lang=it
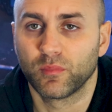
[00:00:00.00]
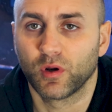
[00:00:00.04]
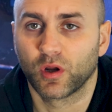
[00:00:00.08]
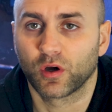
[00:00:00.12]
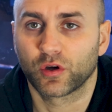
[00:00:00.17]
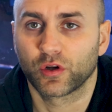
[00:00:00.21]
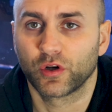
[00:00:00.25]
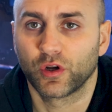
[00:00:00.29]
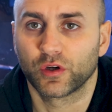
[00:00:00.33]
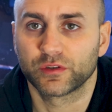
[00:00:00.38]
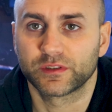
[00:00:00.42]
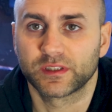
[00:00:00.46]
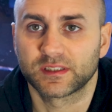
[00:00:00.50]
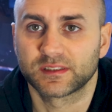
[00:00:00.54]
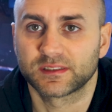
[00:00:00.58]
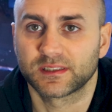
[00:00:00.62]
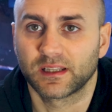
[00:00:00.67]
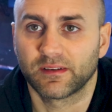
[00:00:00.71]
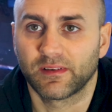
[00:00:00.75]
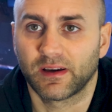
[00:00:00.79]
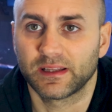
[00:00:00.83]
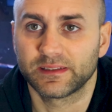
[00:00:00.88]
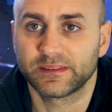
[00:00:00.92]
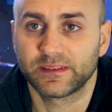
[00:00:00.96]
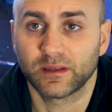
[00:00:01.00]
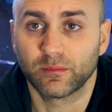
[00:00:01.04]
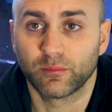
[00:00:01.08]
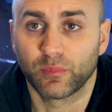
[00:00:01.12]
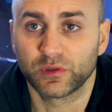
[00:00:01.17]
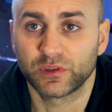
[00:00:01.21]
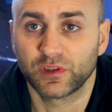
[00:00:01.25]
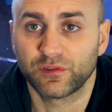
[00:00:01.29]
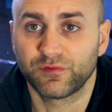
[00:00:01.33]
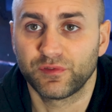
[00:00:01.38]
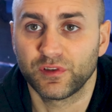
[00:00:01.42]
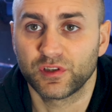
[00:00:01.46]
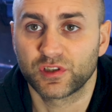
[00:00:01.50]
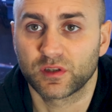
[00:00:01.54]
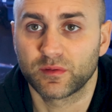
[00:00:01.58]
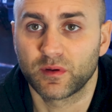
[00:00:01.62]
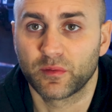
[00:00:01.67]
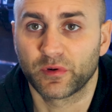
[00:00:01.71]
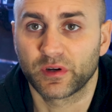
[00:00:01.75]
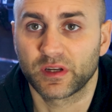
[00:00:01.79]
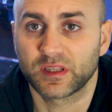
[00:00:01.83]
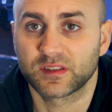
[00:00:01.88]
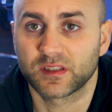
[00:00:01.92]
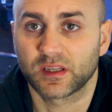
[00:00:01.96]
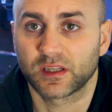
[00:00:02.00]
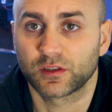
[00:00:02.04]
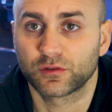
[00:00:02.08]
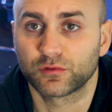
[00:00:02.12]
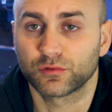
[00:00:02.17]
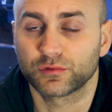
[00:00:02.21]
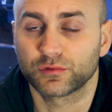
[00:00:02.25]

block notice davanti, è un po' difficile memorizzare